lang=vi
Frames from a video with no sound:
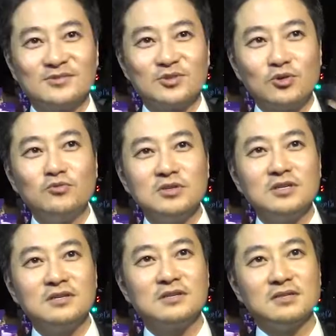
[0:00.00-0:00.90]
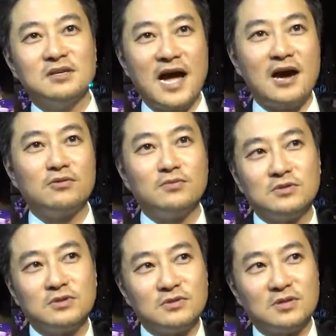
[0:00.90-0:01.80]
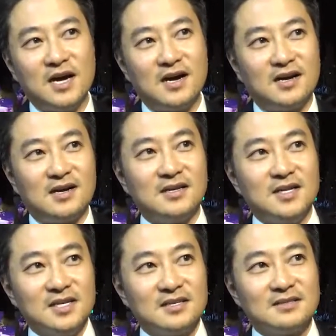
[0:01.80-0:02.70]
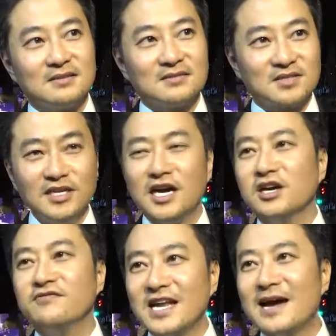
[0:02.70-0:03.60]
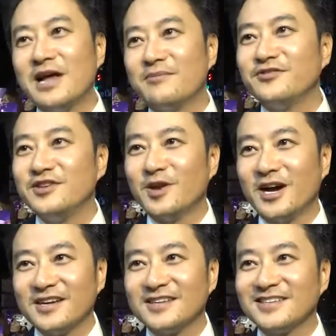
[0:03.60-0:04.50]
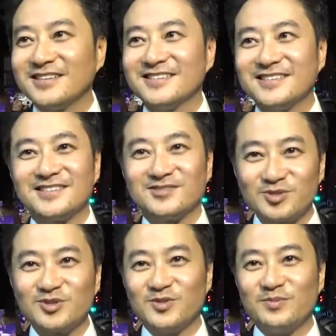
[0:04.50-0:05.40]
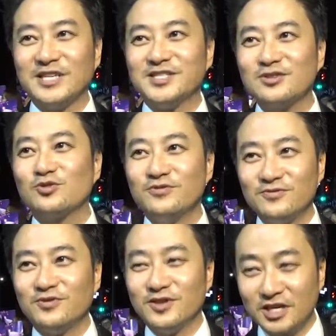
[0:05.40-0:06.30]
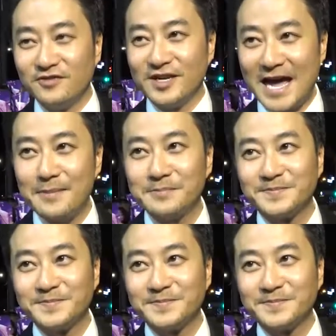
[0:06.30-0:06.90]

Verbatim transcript: Tôi cũng ờ, tự hào là chính là người Việt Nam làm cái phim này. Bản chất của người Việt Nam.